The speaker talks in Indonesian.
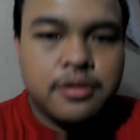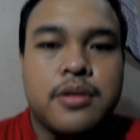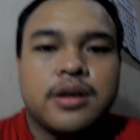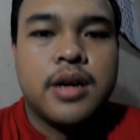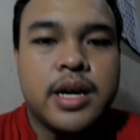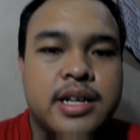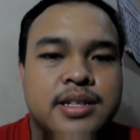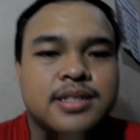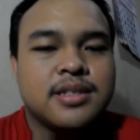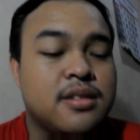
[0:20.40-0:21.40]
Oke okay
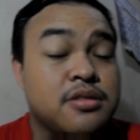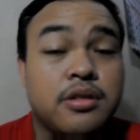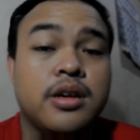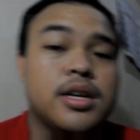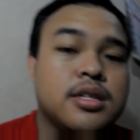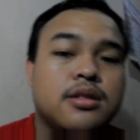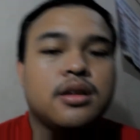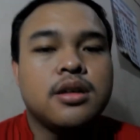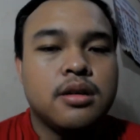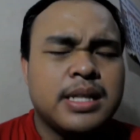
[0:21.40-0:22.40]
guys, sorry ya guys,
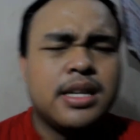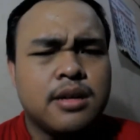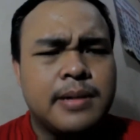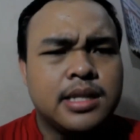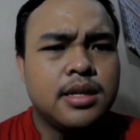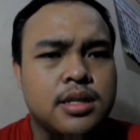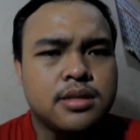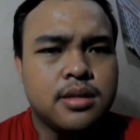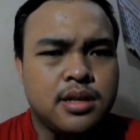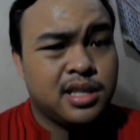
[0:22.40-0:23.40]
tadi baterainya mati
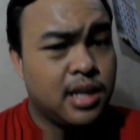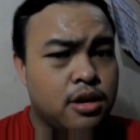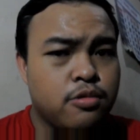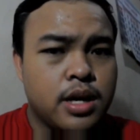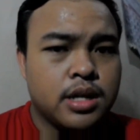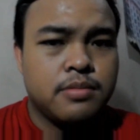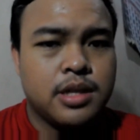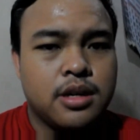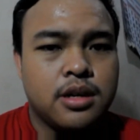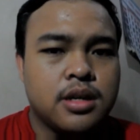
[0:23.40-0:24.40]
guys. Ini tinggal dua guys
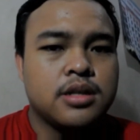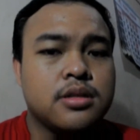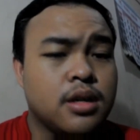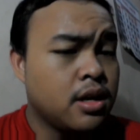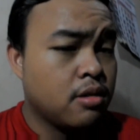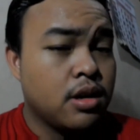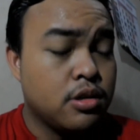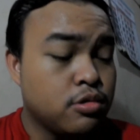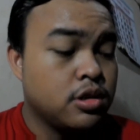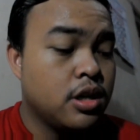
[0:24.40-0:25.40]
baterainya guys, jadi aku
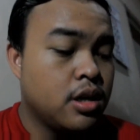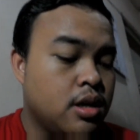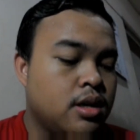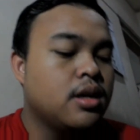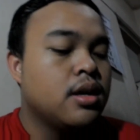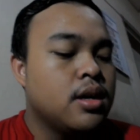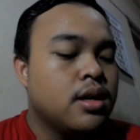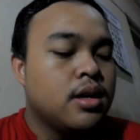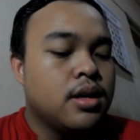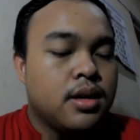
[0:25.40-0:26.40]
lanjutin ya.
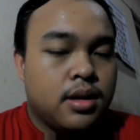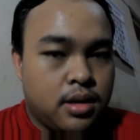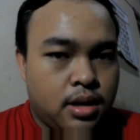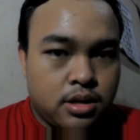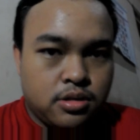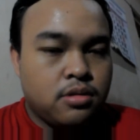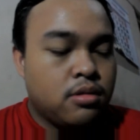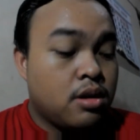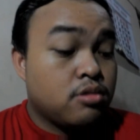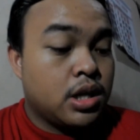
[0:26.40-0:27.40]
Ini
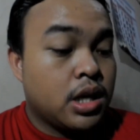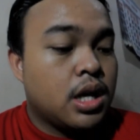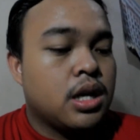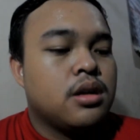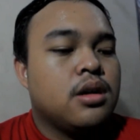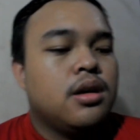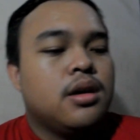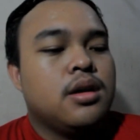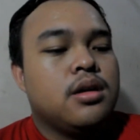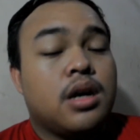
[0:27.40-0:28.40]
langsung aku singkat.
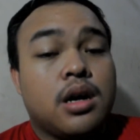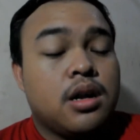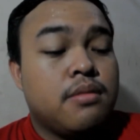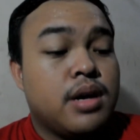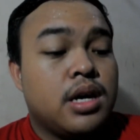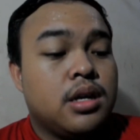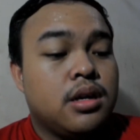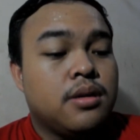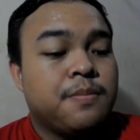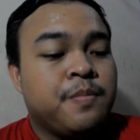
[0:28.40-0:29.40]
Yang kelima
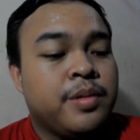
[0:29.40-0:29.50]
ini